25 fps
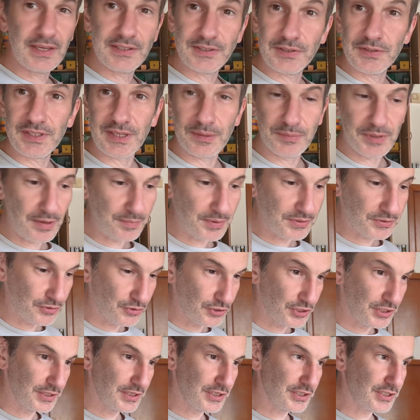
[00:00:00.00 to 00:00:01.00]
et ce serait bien parce que
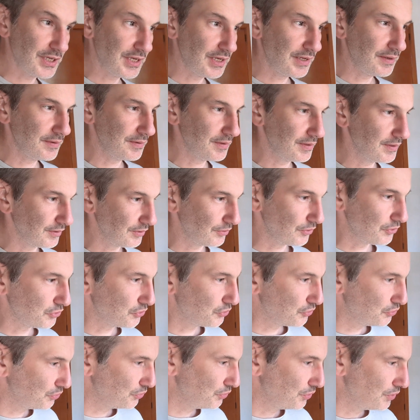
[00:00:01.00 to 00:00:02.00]
j'ai déjà
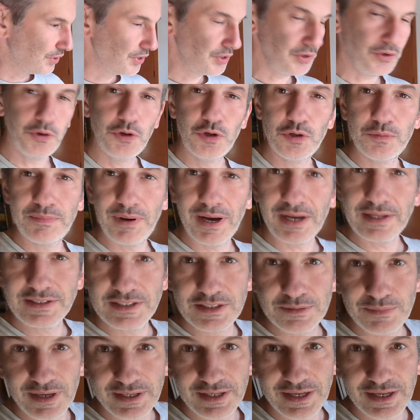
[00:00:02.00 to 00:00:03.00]
reçu une partie de ma